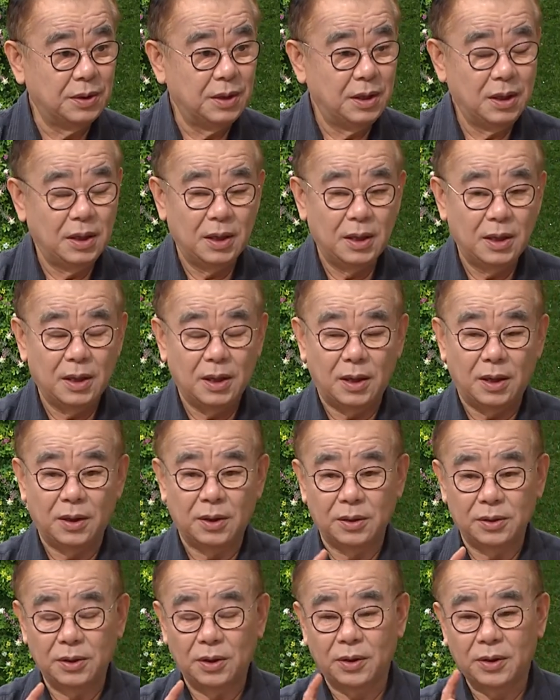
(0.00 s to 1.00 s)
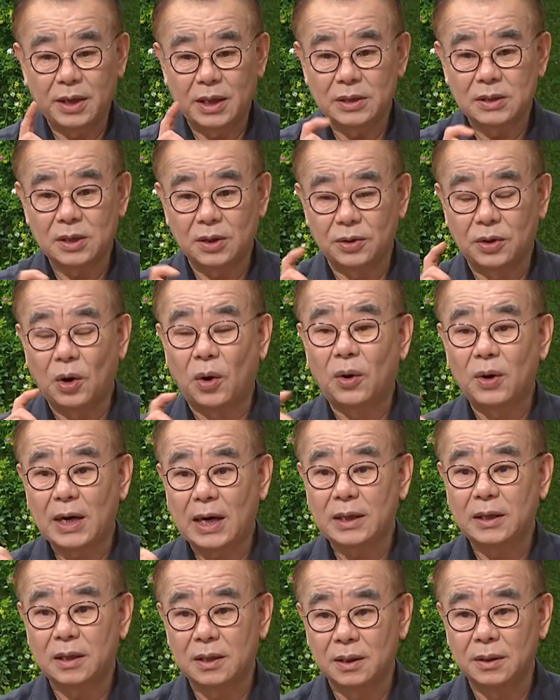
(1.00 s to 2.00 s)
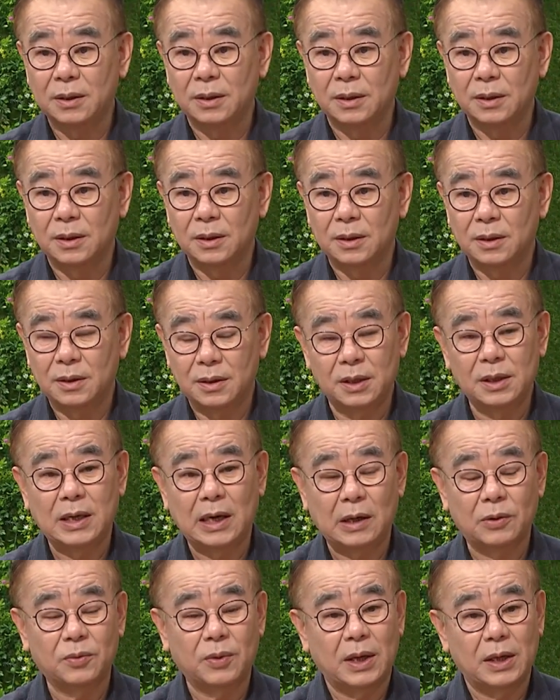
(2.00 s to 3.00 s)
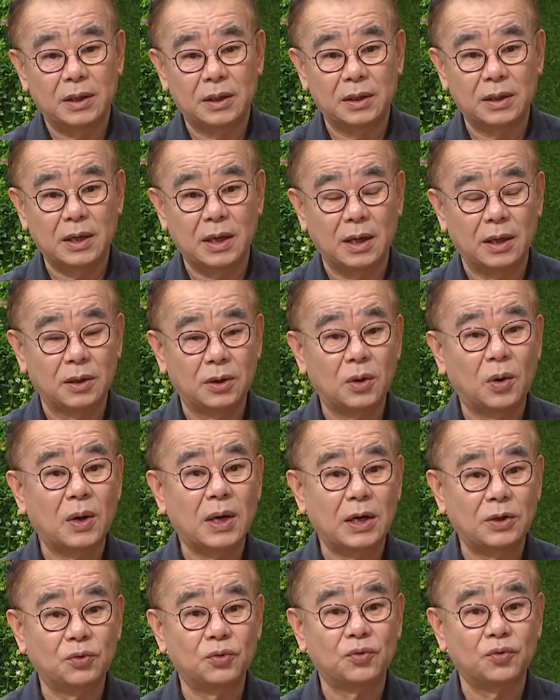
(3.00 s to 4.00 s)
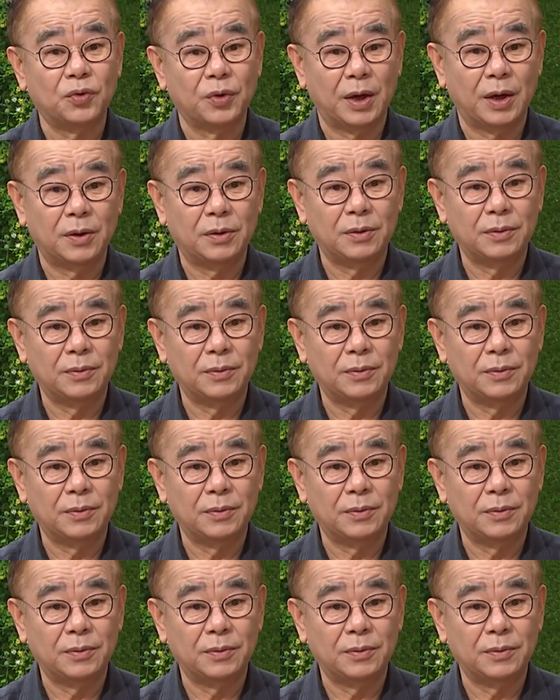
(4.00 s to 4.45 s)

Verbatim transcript: 네. 어, 여기에서 너 같은이라고 하는데 너가 누구예요?